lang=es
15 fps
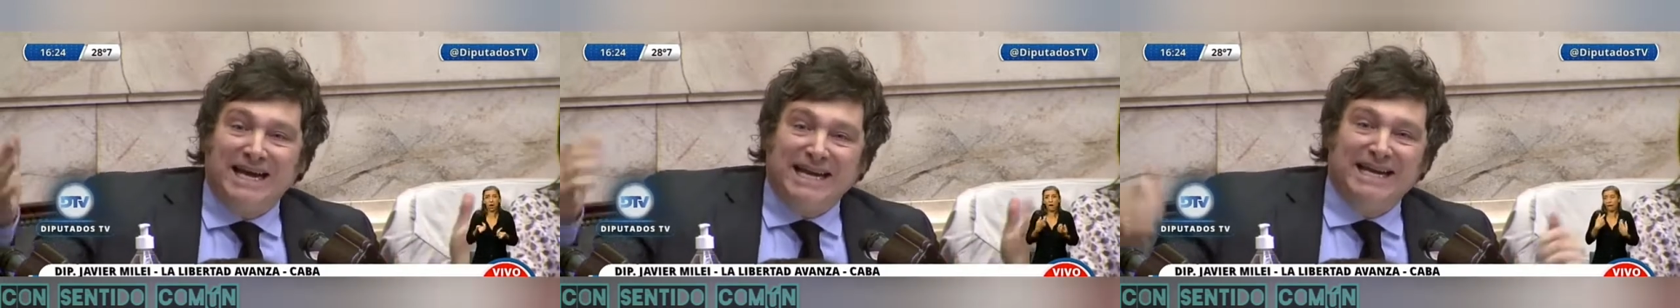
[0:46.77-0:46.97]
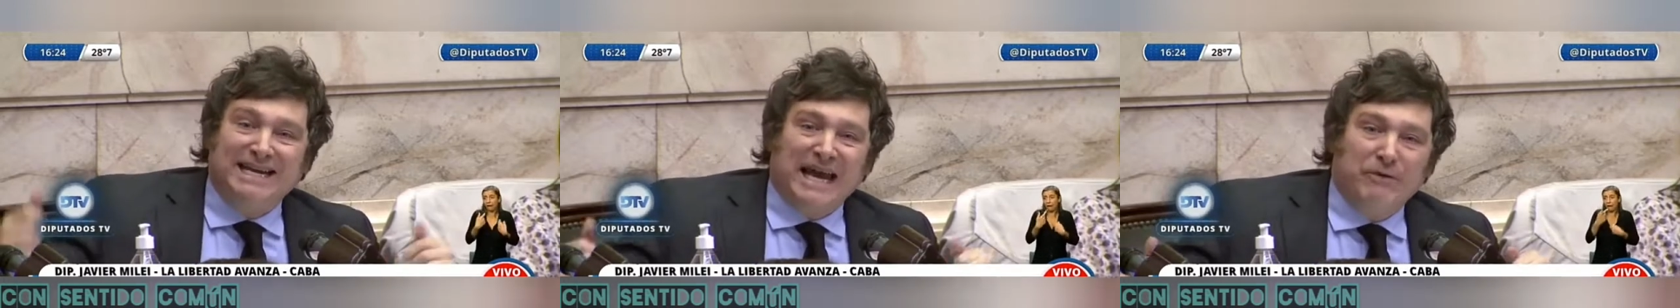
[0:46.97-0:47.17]

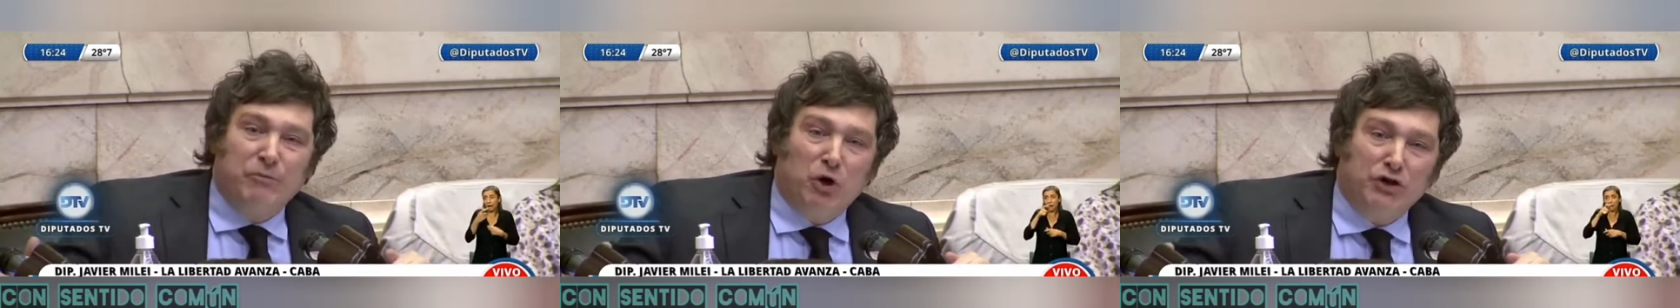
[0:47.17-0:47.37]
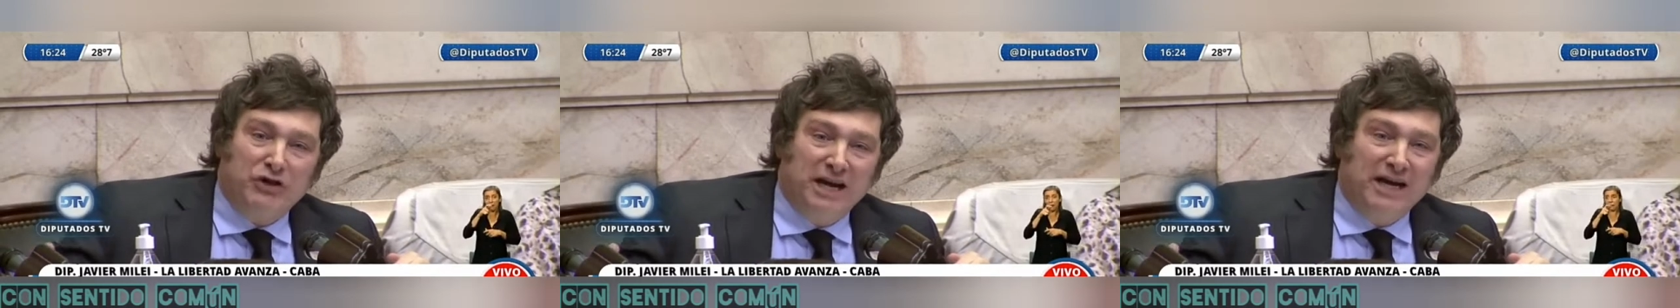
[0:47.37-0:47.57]
y que
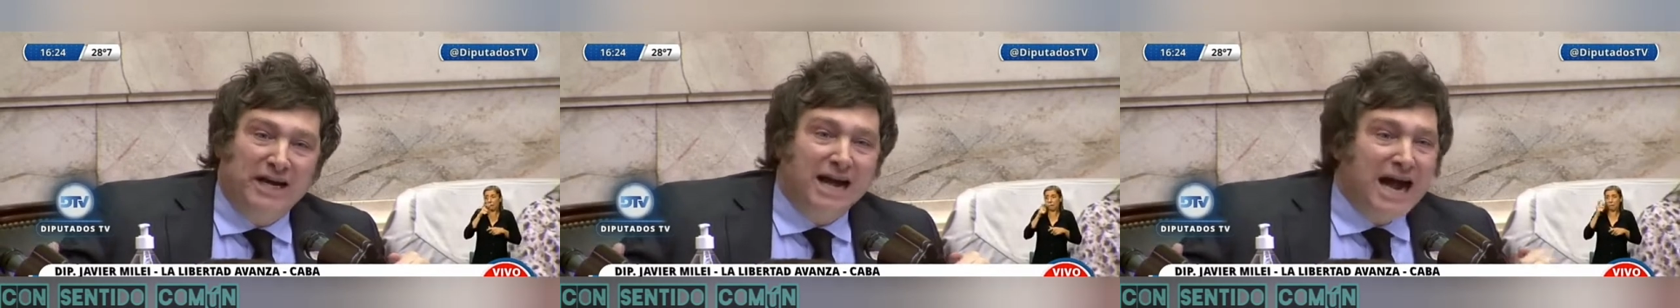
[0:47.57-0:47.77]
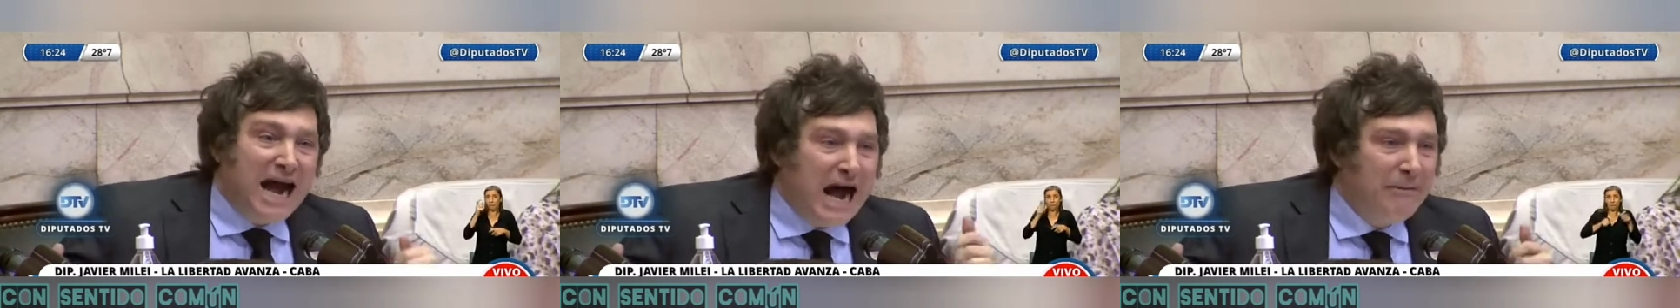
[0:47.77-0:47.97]

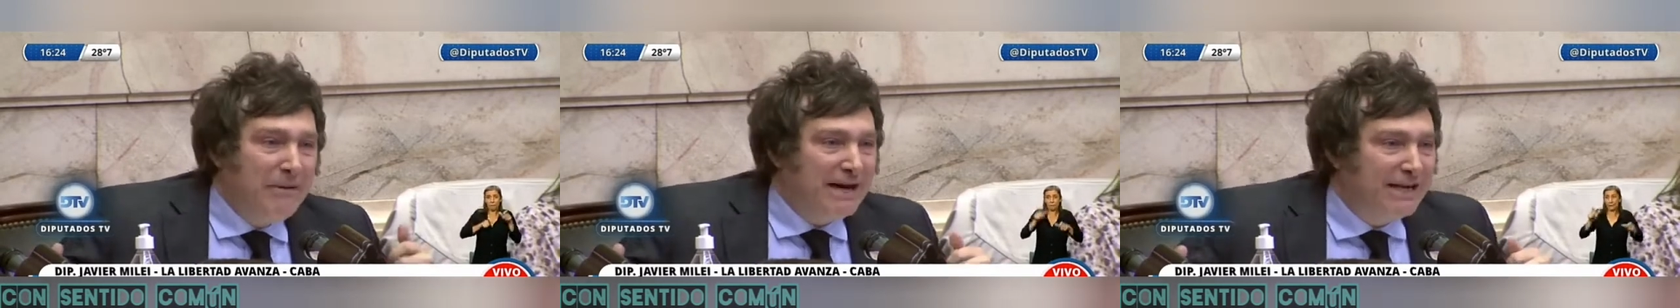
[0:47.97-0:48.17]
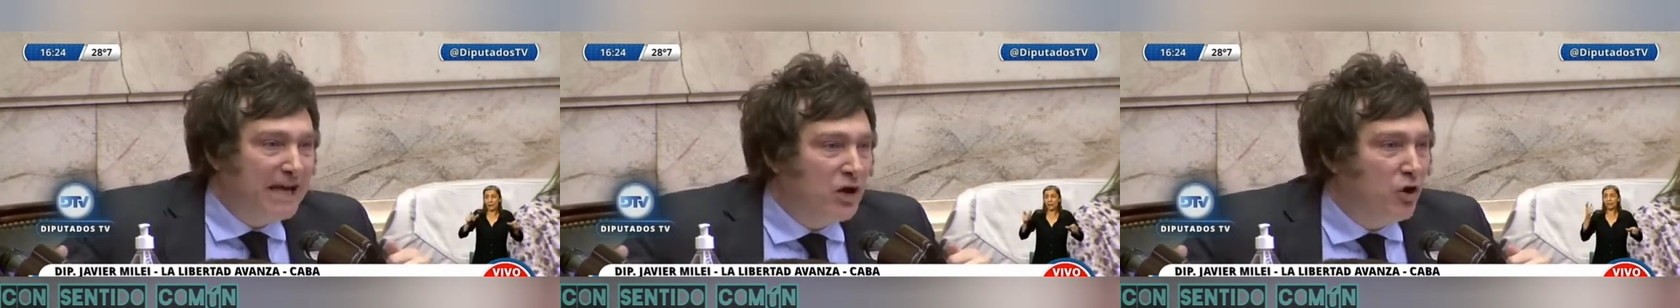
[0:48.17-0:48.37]
voten a
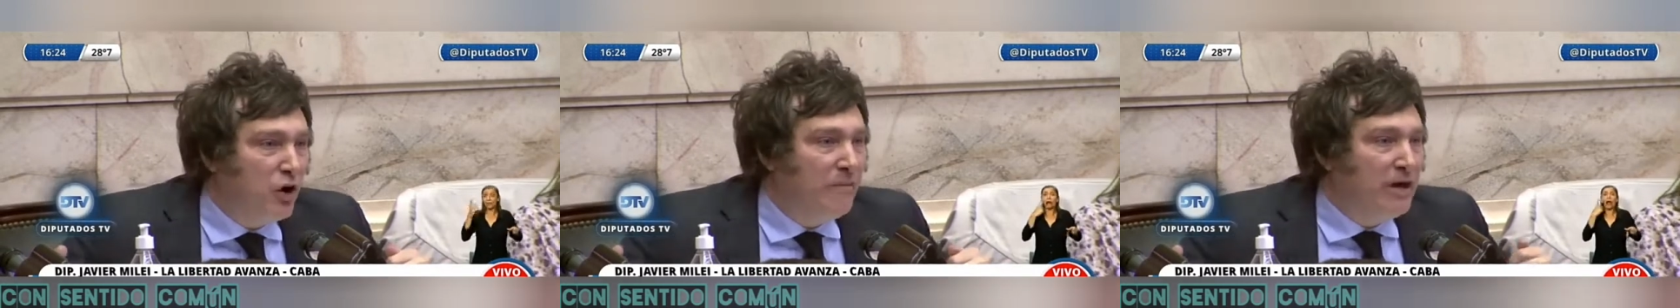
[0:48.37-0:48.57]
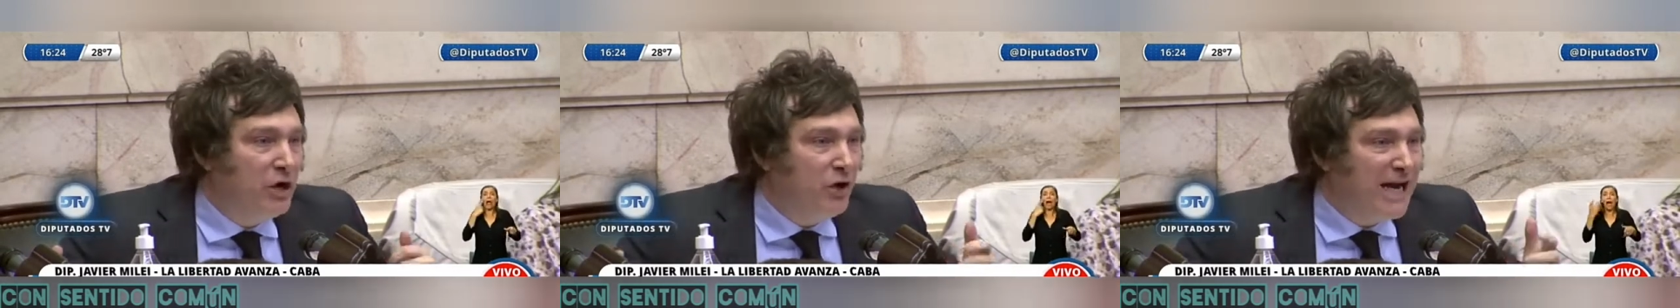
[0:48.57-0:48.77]
ver qué
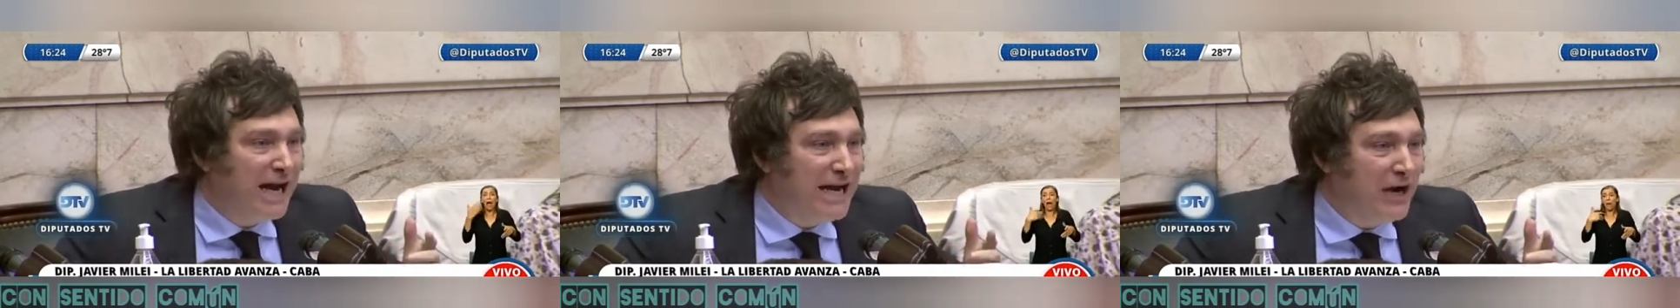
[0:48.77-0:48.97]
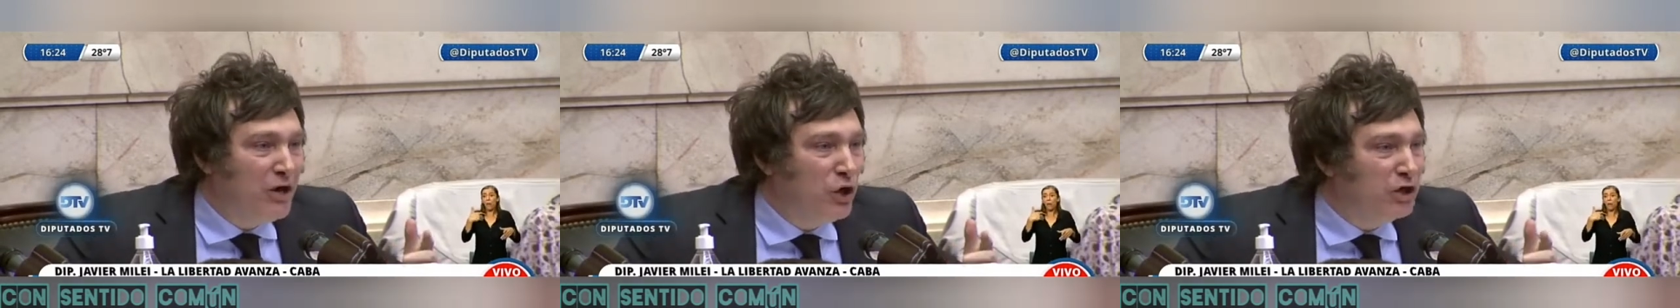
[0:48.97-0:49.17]
comen hoy
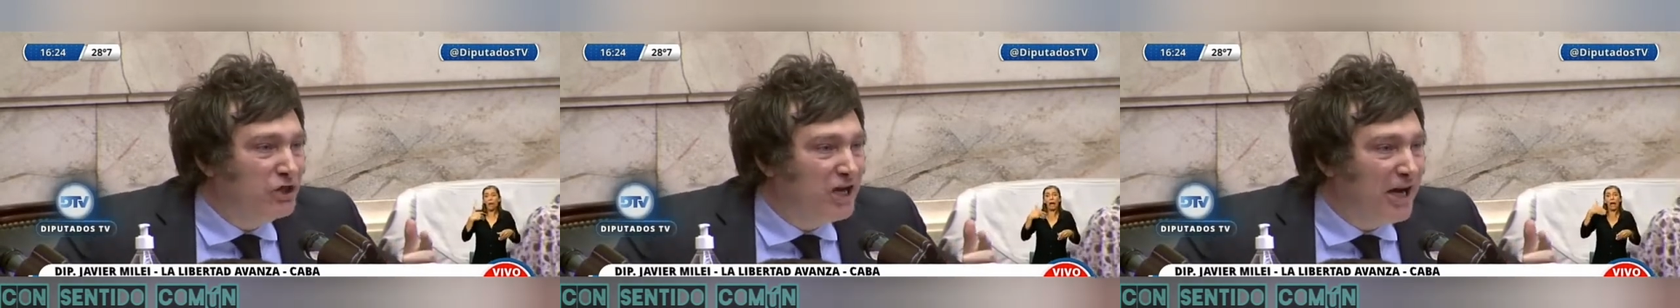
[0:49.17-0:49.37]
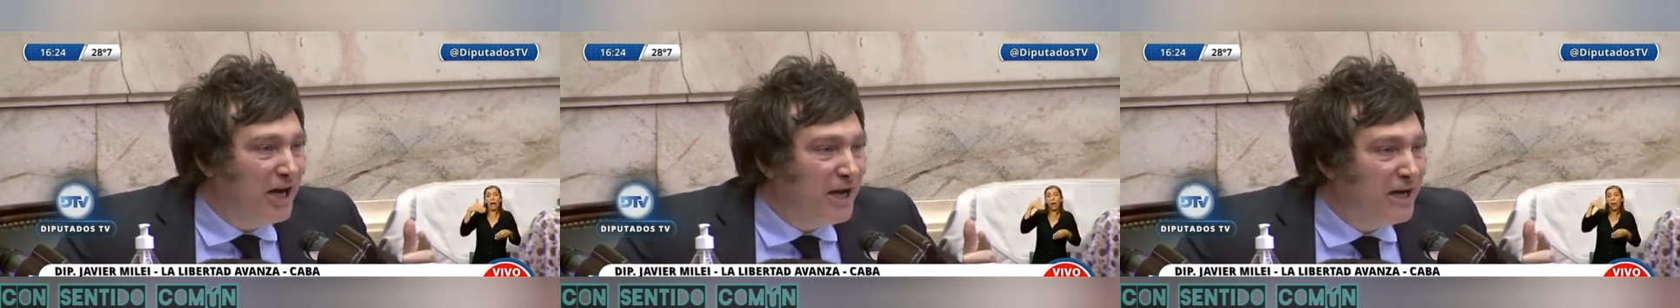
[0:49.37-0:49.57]
a la
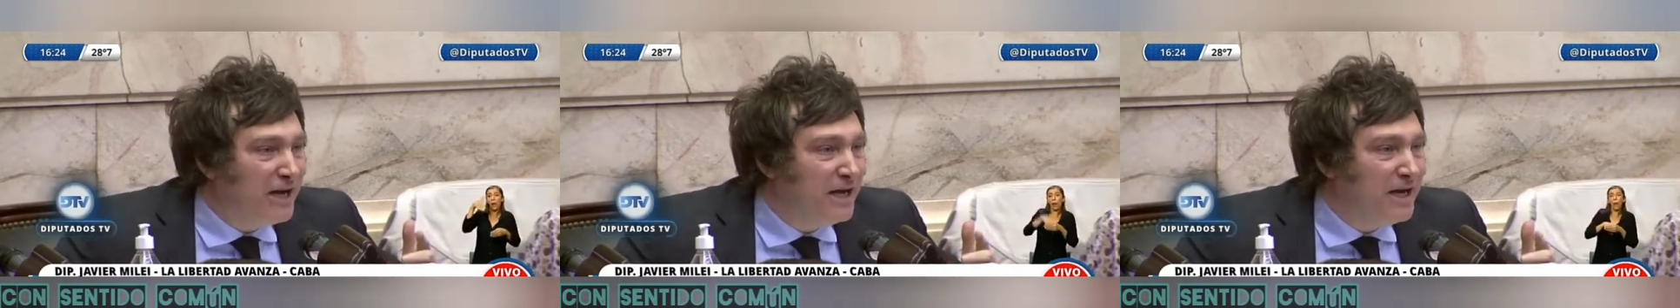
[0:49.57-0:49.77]
noche?